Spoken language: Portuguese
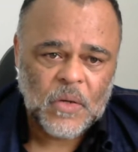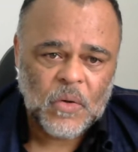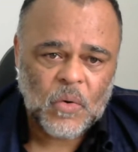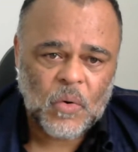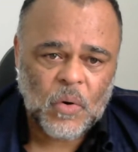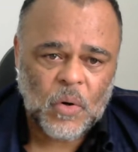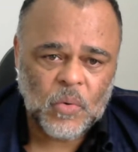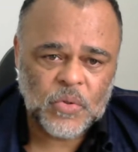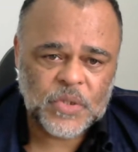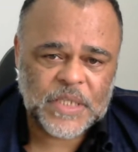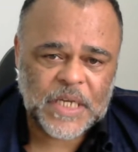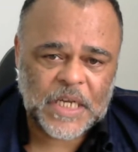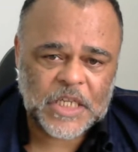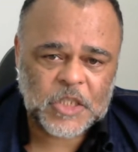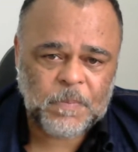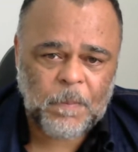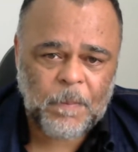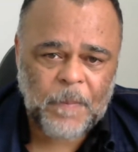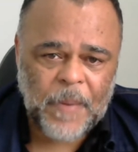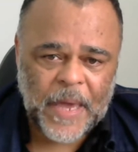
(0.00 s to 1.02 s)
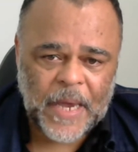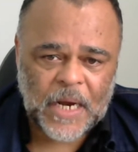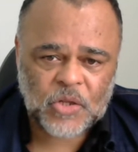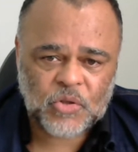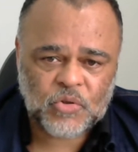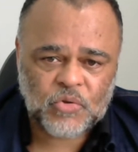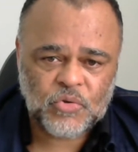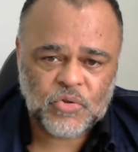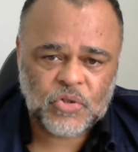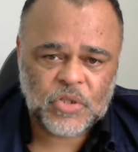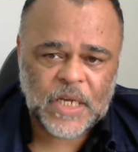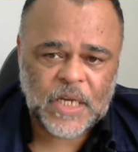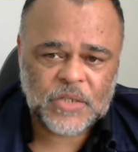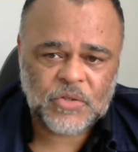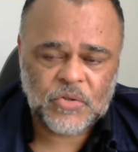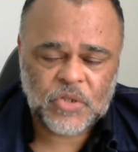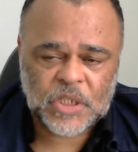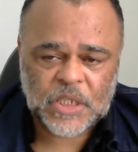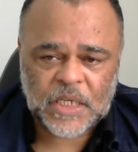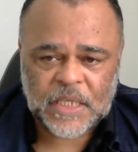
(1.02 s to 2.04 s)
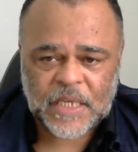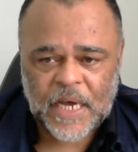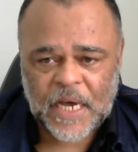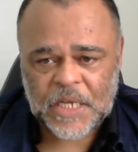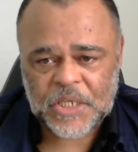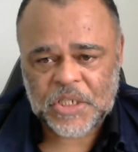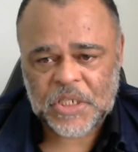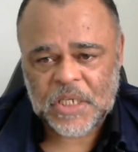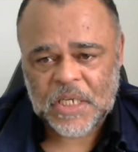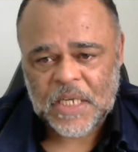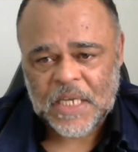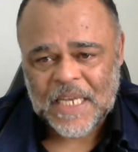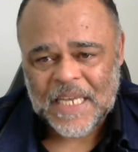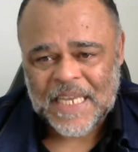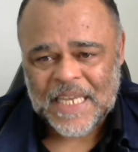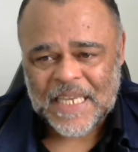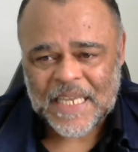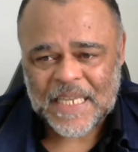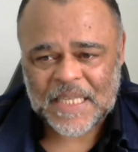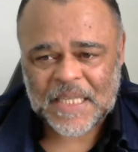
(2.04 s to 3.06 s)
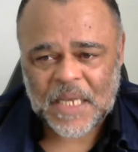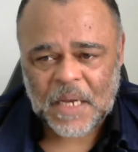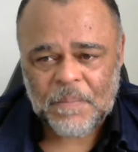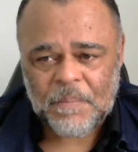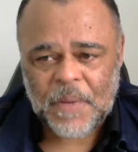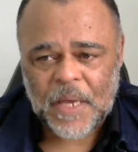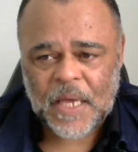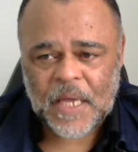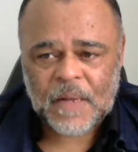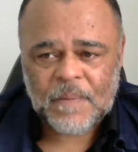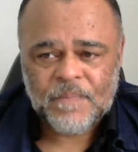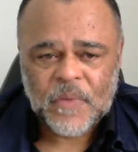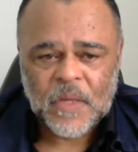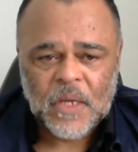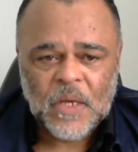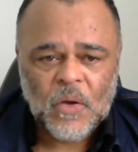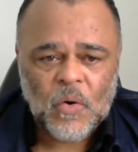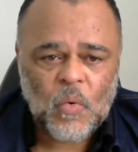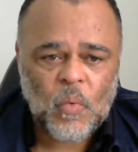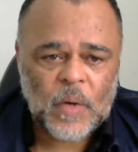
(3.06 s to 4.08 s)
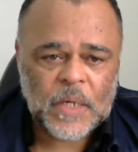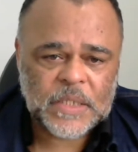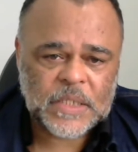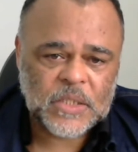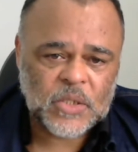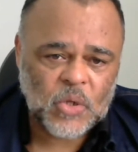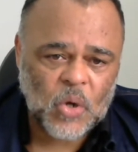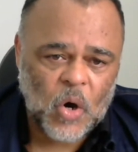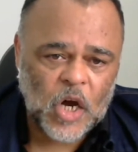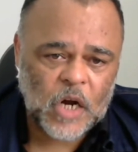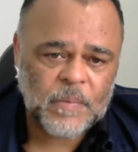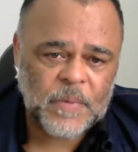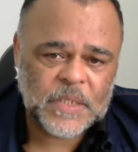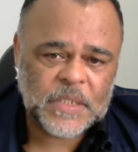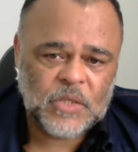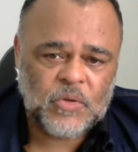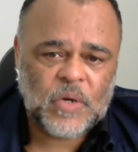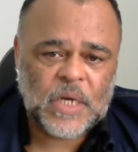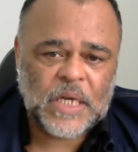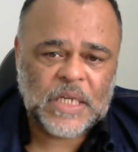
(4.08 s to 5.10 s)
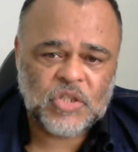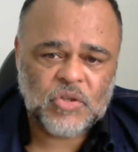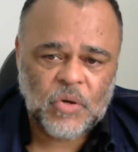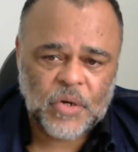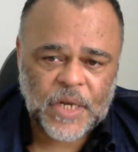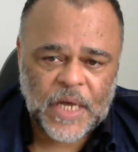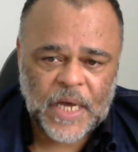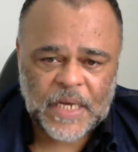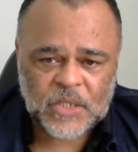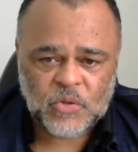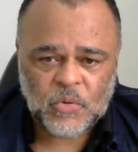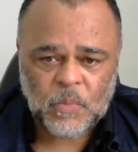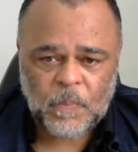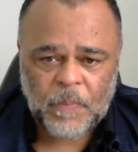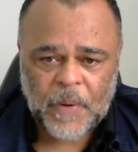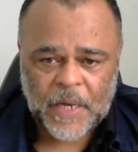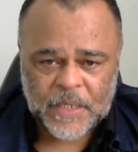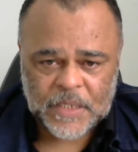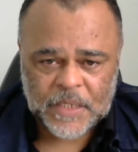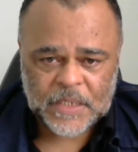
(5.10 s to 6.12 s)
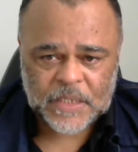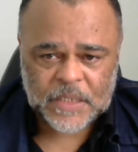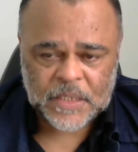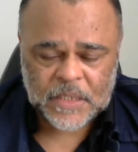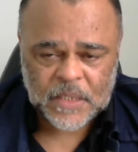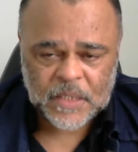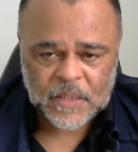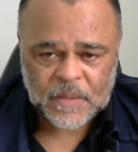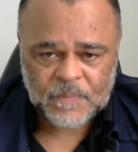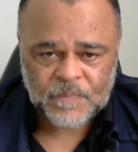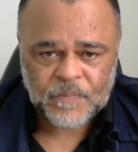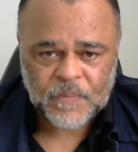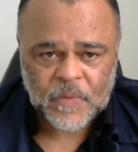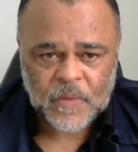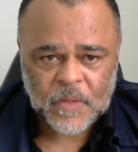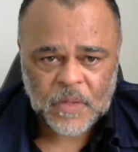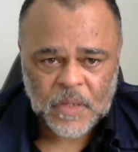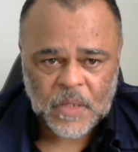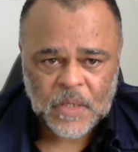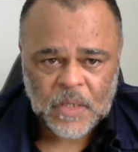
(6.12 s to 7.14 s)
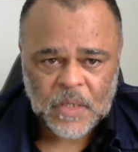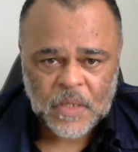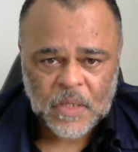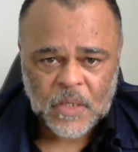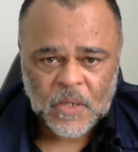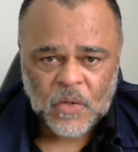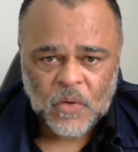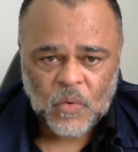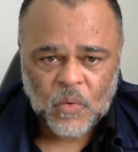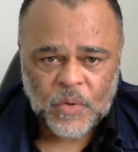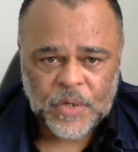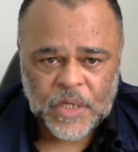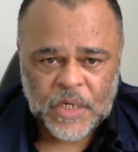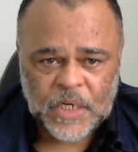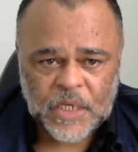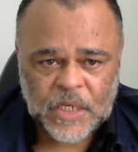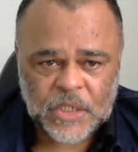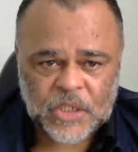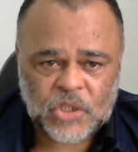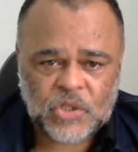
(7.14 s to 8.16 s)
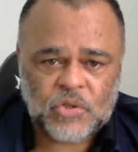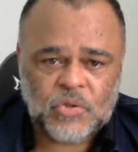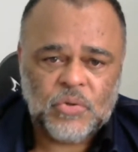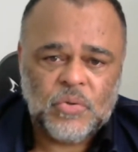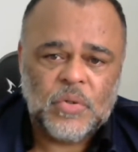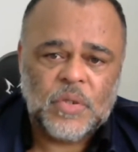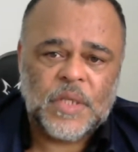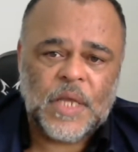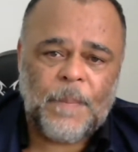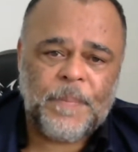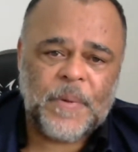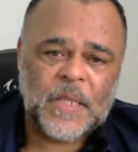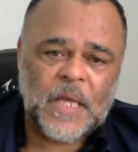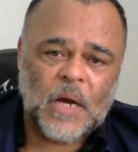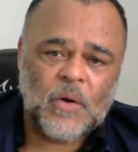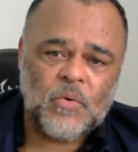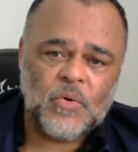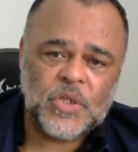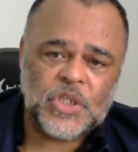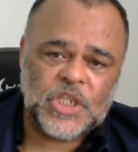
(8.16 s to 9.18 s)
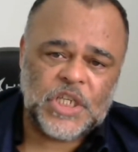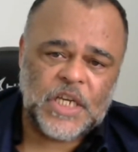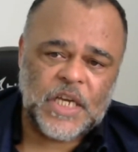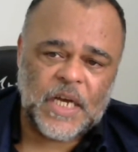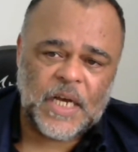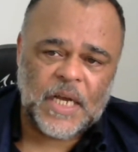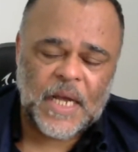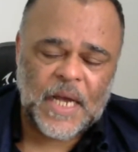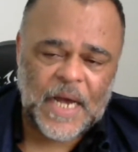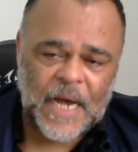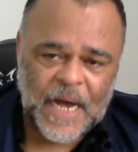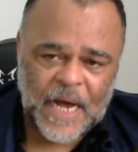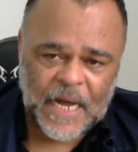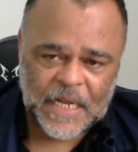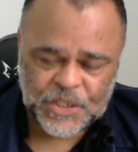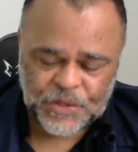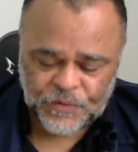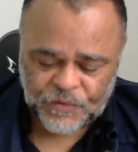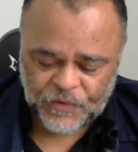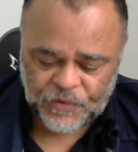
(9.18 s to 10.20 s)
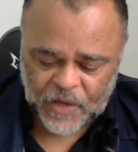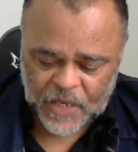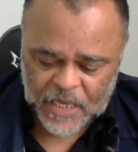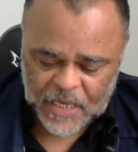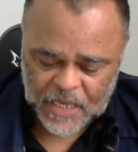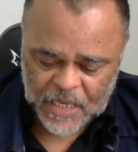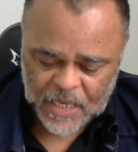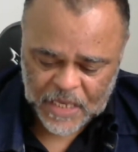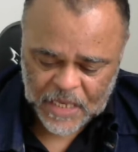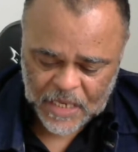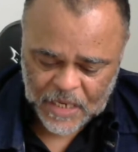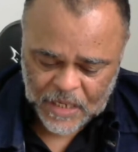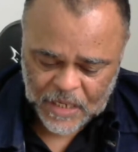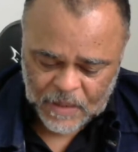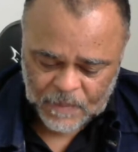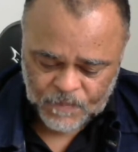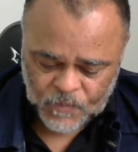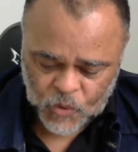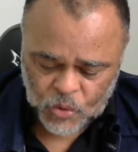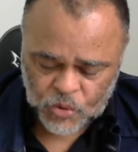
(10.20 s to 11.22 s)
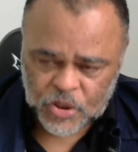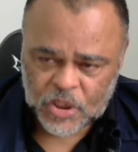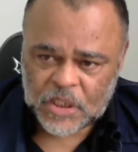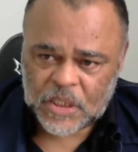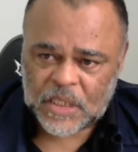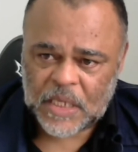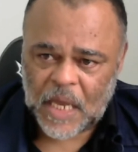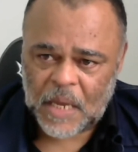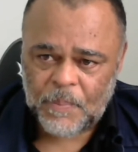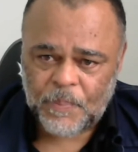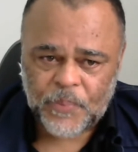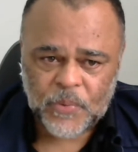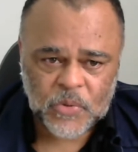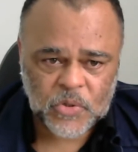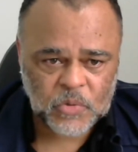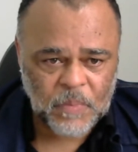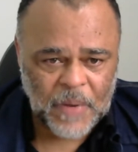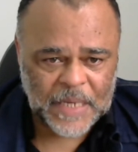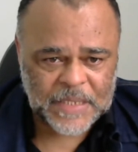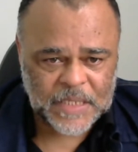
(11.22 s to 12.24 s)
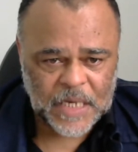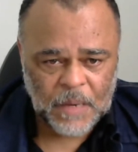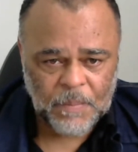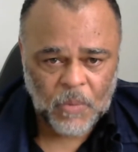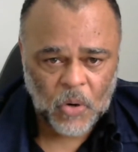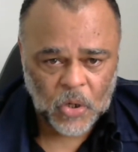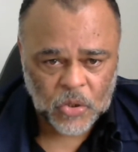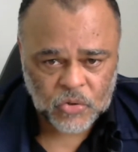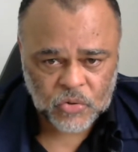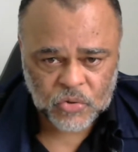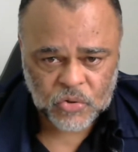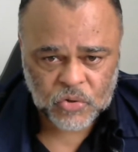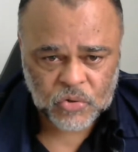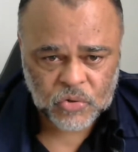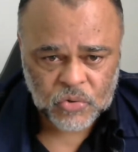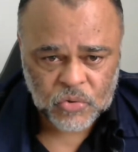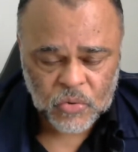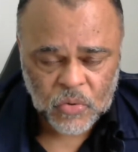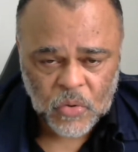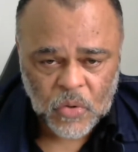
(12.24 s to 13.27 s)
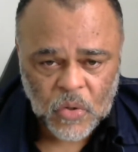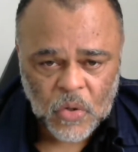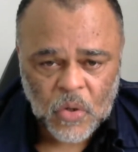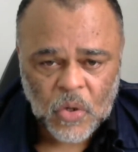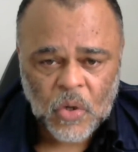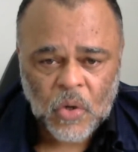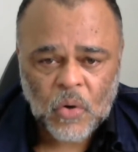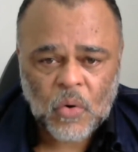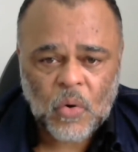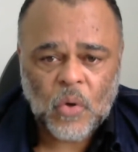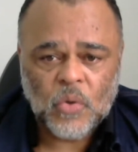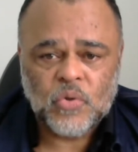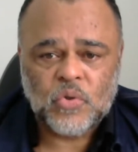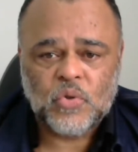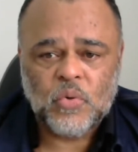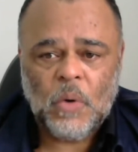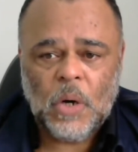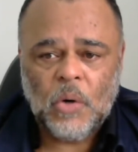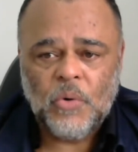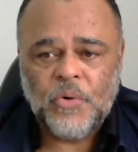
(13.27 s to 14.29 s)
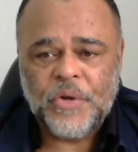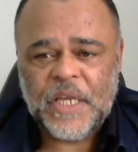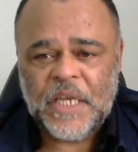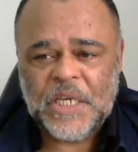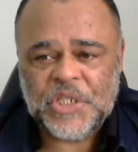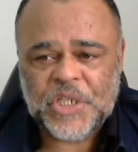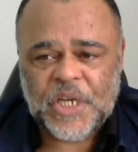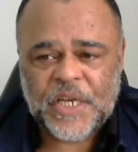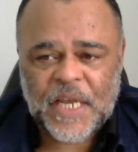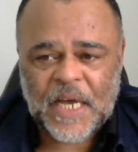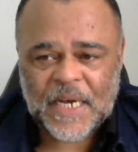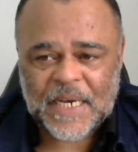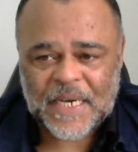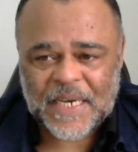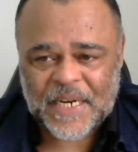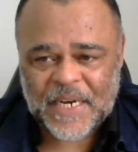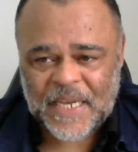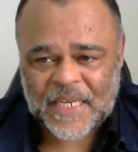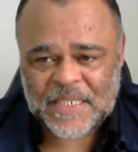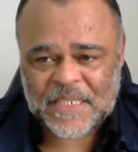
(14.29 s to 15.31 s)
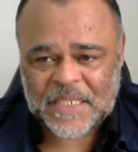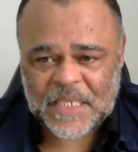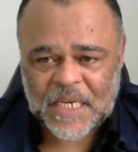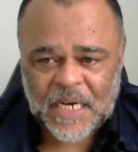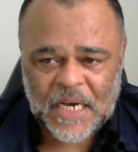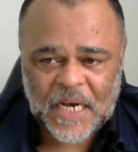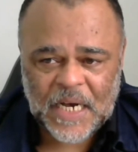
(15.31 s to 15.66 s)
com os aspectos da sociedade e também com as normas educacionais do país. O início da pedagogia advém dos tempos mais remotos, com sua origem na Grécia